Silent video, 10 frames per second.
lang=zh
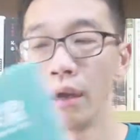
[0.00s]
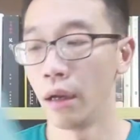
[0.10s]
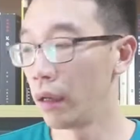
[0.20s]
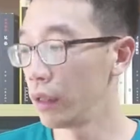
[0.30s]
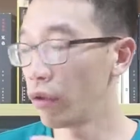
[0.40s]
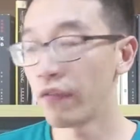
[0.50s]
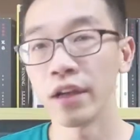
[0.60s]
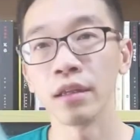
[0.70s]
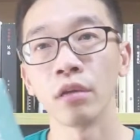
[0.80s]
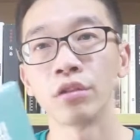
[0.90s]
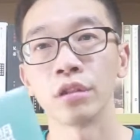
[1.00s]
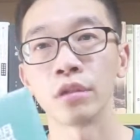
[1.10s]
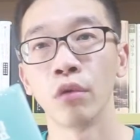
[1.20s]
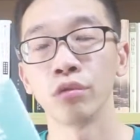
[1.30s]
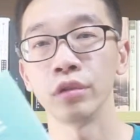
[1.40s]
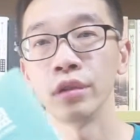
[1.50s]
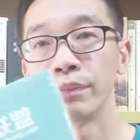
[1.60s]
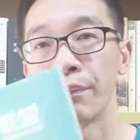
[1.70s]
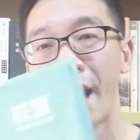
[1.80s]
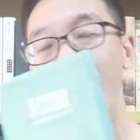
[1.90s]
呃，你会发现到，其实我最
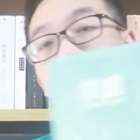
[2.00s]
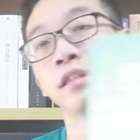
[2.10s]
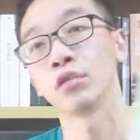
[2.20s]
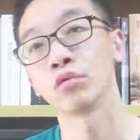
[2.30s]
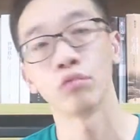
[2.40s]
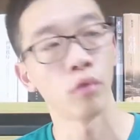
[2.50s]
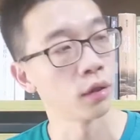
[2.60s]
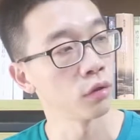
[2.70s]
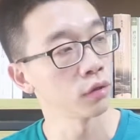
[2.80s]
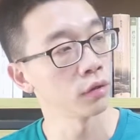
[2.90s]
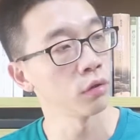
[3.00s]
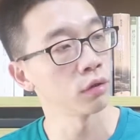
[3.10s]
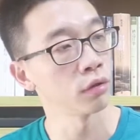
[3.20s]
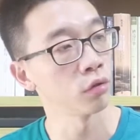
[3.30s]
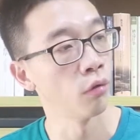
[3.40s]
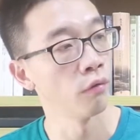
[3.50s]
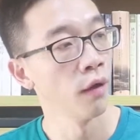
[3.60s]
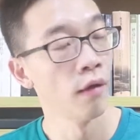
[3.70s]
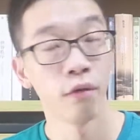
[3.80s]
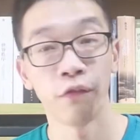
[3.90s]
近买的这些书哈，都是都是从
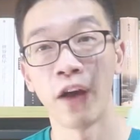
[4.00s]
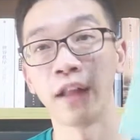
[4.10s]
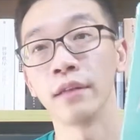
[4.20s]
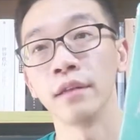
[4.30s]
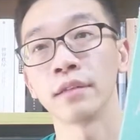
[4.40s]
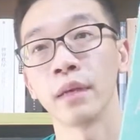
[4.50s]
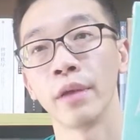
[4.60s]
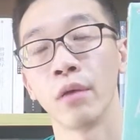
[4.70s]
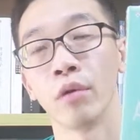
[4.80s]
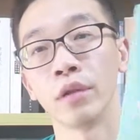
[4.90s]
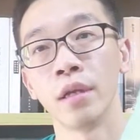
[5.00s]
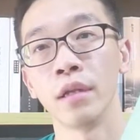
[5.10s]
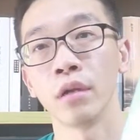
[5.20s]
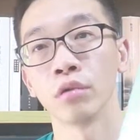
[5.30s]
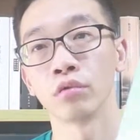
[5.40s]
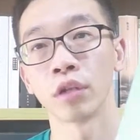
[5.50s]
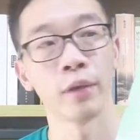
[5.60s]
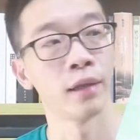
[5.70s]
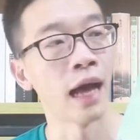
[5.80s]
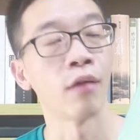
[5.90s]
樊登上面我听的的书上
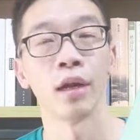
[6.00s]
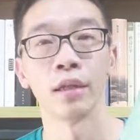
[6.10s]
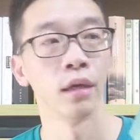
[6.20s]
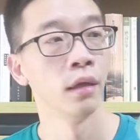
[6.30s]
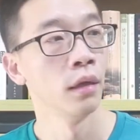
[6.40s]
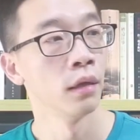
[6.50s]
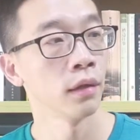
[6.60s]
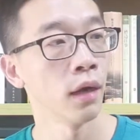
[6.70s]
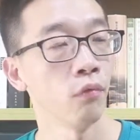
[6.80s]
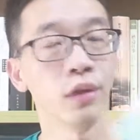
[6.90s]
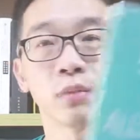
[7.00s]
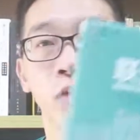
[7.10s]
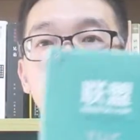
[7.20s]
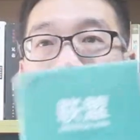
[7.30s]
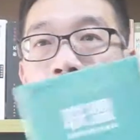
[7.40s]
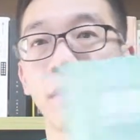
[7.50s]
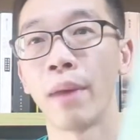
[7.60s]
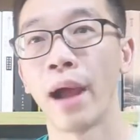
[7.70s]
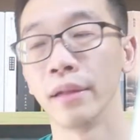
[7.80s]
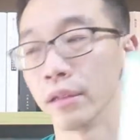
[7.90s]
面拉过来的。那为什么我还要
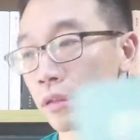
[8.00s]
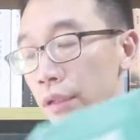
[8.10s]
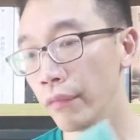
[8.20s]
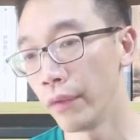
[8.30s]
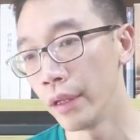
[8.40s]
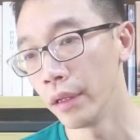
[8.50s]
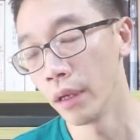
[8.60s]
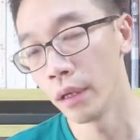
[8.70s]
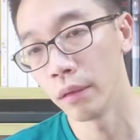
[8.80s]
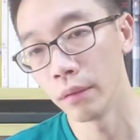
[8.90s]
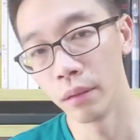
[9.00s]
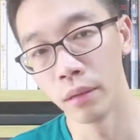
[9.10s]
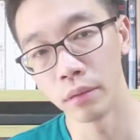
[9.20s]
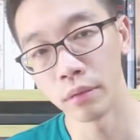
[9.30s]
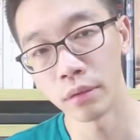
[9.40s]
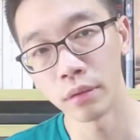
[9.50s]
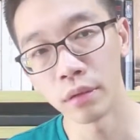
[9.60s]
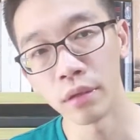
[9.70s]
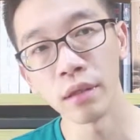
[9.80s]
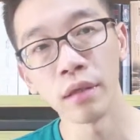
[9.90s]
买呢？是因为，呃，
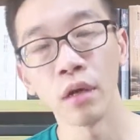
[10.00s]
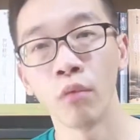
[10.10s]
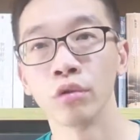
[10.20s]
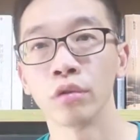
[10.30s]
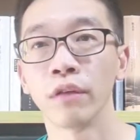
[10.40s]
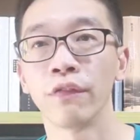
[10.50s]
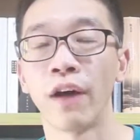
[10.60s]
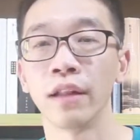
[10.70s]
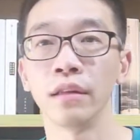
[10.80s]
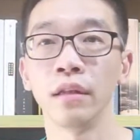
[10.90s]
第一个，我觉得樊